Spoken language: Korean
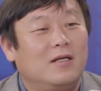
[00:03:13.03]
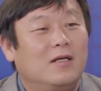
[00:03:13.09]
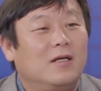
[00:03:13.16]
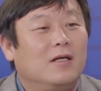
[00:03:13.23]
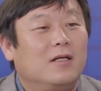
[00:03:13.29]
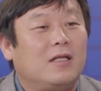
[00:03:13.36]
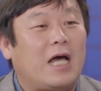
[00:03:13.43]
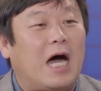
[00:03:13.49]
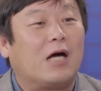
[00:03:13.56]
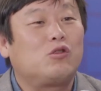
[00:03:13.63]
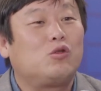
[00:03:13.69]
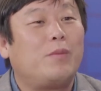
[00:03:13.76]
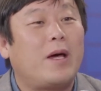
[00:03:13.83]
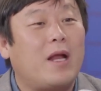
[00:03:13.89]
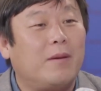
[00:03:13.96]
근데
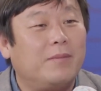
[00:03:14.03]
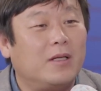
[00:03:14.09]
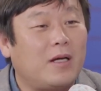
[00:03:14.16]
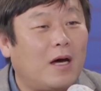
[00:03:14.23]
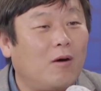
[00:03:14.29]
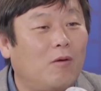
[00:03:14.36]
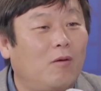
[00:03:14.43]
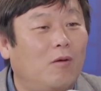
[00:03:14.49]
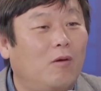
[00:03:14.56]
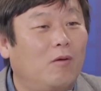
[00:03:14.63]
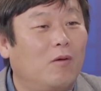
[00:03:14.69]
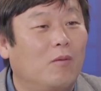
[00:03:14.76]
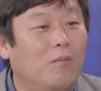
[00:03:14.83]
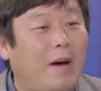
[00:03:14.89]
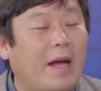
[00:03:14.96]
악수만 한번 하고
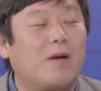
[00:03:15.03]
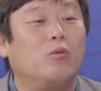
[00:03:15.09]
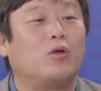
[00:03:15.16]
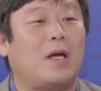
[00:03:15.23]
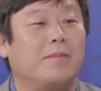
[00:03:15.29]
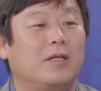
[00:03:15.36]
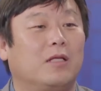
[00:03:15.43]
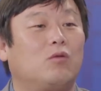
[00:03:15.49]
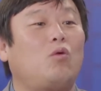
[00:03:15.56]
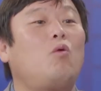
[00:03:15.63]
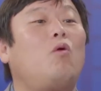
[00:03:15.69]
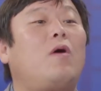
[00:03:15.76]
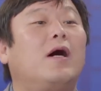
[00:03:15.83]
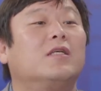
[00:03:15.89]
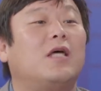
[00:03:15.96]
말을 못 합니다.
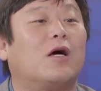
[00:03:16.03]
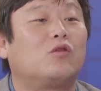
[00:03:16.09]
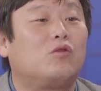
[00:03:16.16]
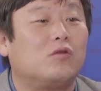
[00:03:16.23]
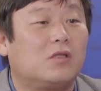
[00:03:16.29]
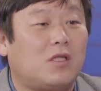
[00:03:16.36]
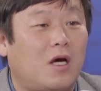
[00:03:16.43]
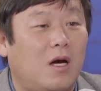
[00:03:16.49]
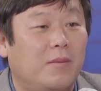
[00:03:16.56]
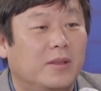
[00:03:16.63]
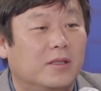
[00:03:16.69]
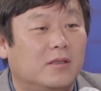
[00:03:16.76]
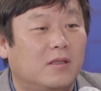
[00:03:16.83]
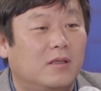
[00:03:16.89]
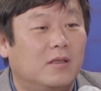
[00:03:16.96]
또 가서 악수를
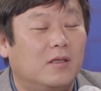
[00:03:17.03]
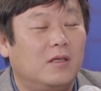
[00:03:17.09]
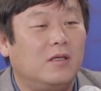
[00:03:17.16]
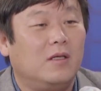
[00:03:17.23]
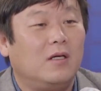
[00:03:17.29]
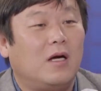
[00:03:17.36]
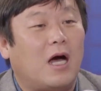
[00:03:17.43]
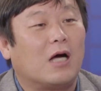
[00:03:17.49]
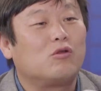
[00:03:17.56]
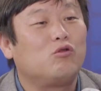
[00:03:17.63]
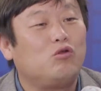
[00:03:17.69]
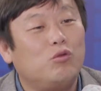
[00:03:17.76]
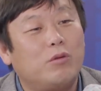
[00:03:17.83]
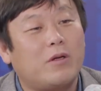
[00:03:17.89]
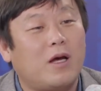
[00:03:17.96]
청하면서 네. 악수
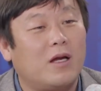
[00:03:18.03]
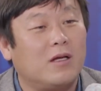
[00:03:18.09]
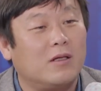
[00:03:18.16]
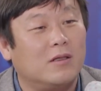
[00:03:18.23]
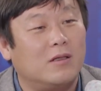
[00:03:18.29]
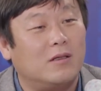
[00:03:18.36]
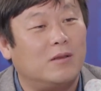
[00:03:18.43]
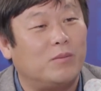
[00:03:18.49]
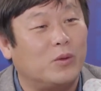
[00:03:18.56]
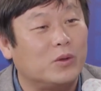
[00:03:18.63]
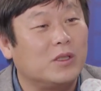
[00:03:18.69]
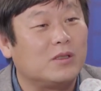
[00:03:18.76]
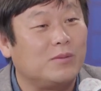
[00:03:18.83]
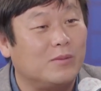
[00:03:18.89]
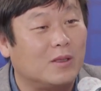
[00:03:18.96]
두 번 하는 거
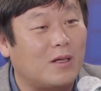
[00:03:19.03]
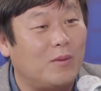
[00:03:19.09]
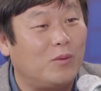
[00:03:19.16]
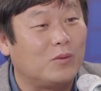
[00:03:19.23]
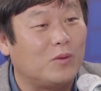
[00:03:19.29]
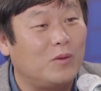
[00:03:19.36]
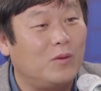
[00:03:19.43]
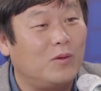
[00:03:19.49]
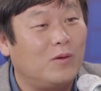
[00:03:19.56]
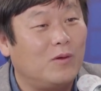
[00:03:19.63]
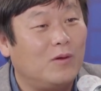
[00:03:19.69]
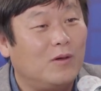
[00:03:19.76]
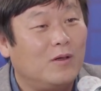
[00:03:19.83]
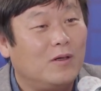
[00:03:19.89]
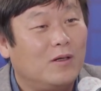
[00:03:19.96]
보셨습니까 보통?
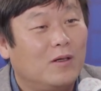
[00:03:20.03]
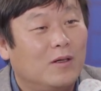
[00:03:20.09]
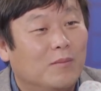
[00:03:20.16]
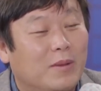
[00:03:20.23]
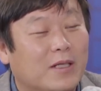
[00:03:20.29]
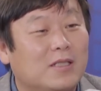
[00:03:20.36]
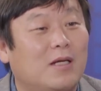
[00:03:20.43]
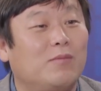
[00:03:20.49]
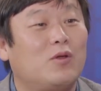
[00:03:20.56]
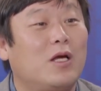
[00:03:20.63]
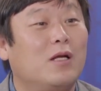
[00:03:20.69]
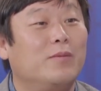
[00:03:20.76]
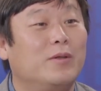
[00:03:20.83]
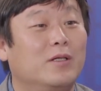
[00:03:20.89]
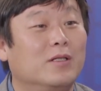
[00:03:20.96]
음... 박 기자님
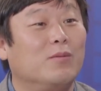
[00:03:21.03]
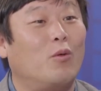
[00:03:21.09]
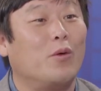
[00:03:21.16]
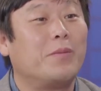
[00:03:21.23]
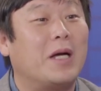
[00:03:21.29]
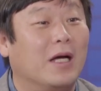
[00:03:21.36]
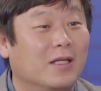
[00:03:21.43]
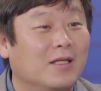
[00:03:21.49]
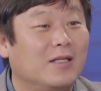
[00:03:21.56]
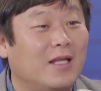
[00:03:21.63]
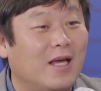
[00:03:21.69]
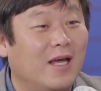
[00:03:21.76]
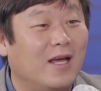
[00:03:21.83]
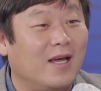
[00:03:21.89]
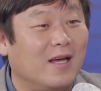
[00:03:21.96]
내일이면 어디 모임
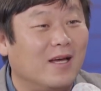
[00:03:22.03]
갔는데